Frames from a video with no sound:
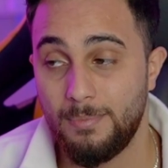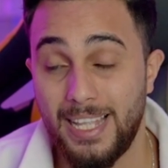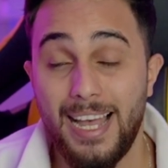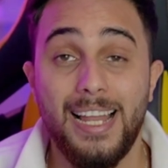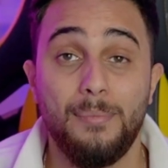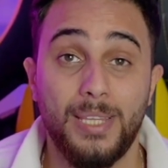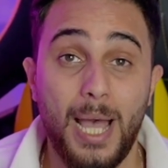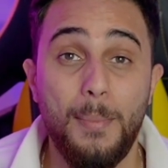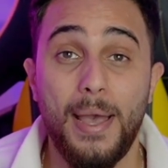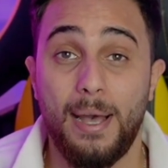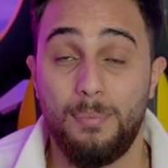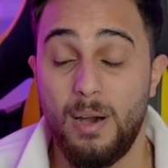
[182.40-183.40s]
طالع
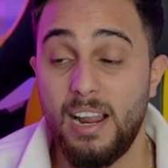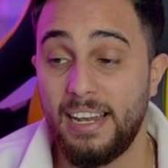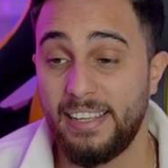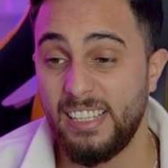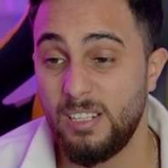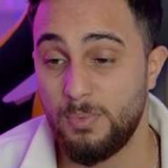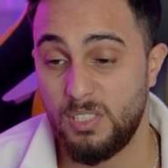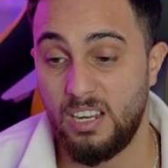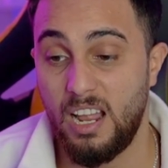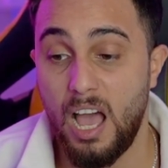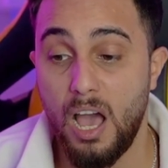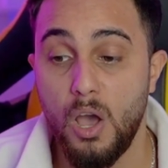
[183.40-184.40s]
بتابع اخبار الكل
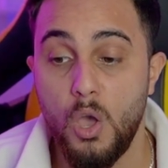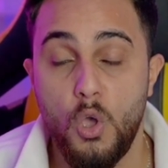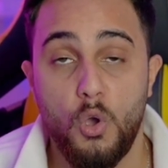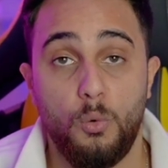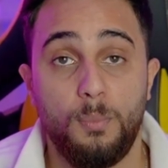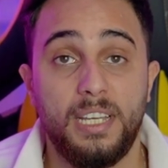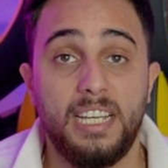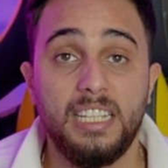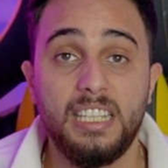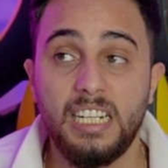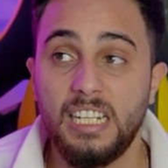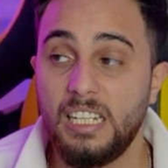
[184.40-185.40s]
بصراحه ومن
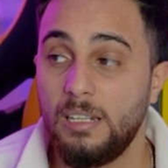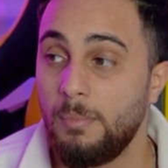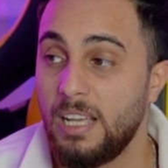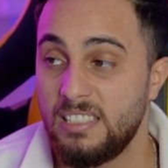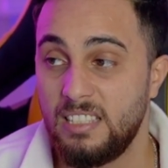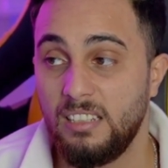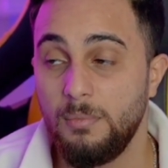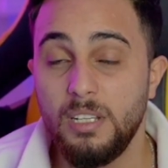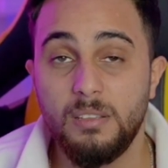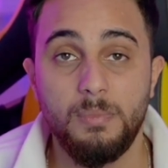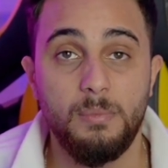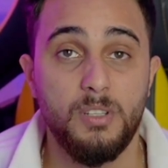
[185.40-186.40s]
كثر ما
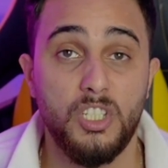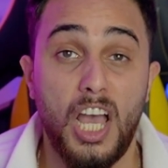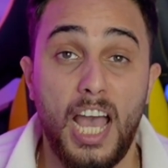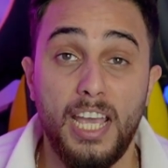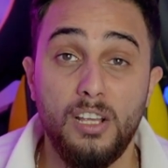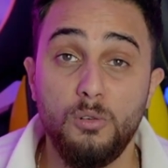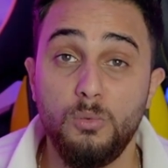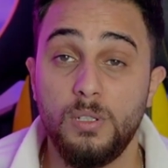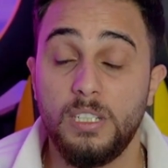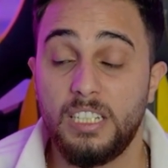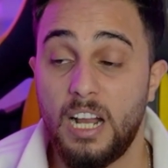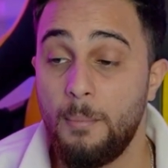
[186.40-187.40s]
انصدمت بالمشاهير
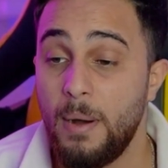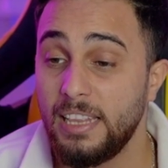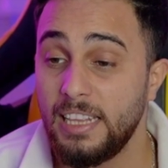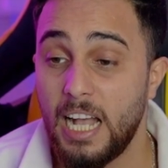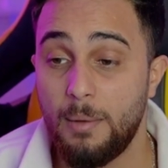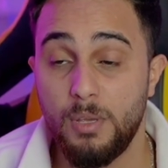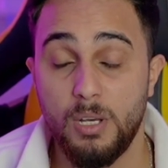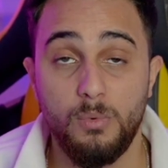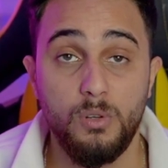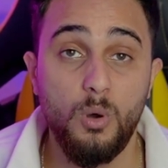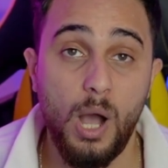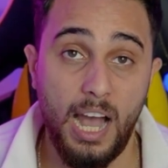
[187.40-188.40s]
والدرامات اللي عم
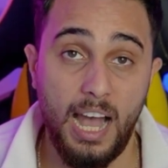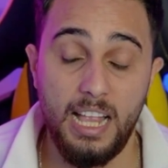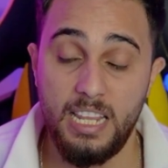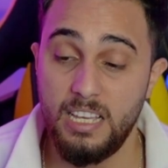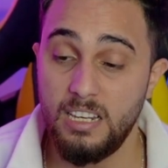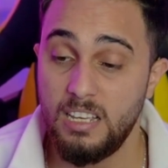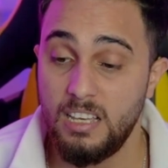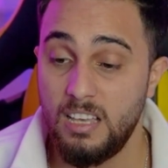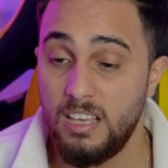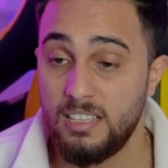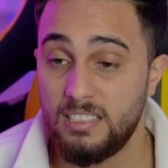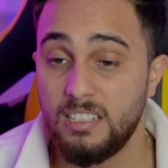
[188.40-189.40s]
يعملوها حاليا
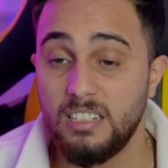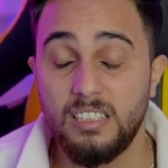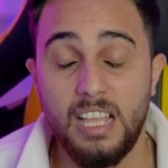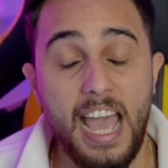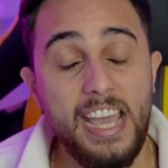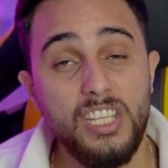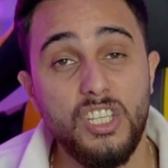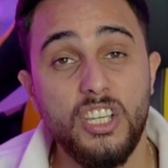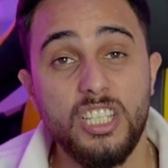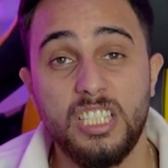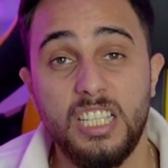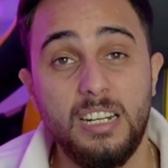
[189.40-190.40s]
صرت اي شيء
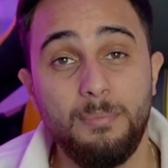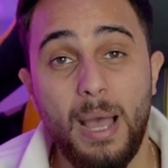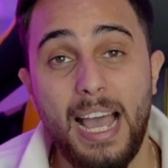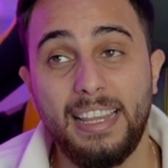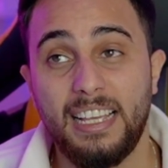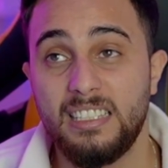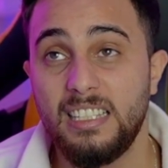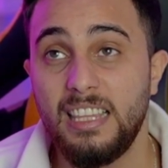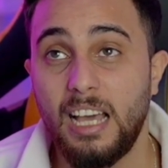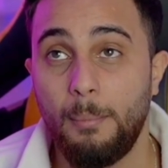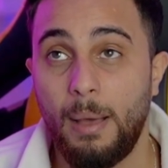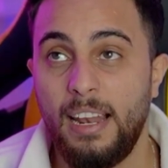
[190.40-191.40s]
يصير ما عاد
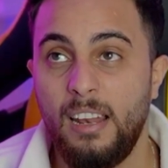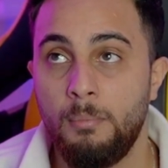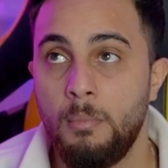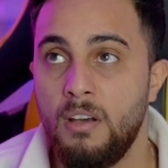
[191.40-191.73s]
اصدق معلم